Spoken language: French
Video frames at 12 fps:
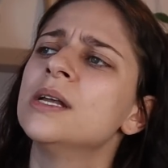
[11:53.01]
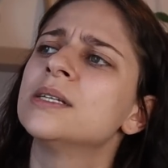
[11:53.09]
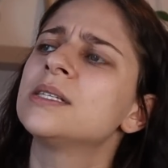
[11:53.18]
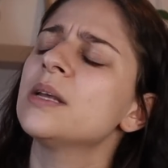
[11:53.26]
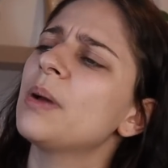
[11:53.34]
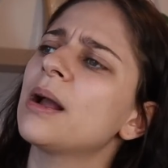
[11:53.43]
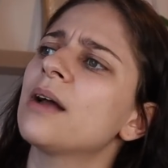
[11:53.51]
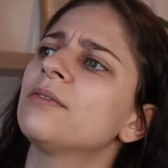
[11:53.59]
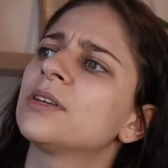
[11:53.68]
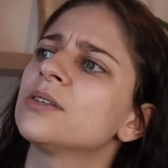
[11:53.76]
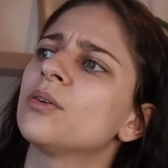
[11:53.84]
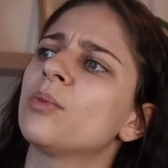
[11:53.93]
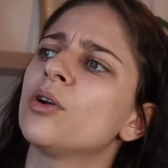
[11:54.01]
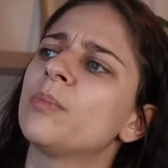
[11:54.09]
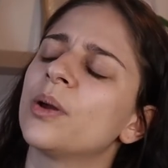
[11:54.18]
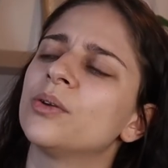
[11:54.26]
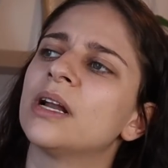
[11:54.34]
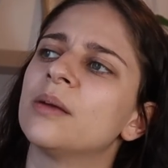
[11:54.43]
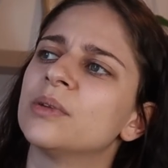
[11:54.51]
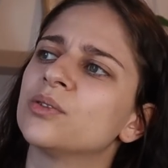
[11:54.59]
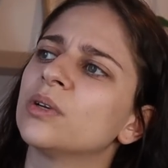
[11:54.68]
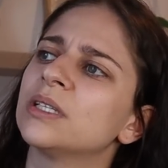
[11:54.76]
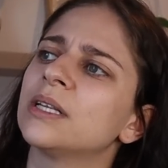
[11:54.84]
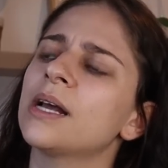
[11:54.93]
c'est pas grave qu'ils en branlent pas une à la
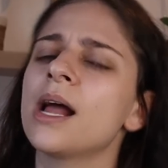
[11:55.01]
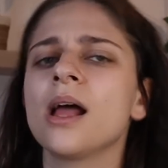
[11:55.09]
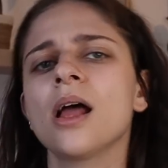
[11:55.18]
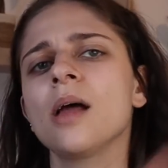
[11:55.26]
maison, etc.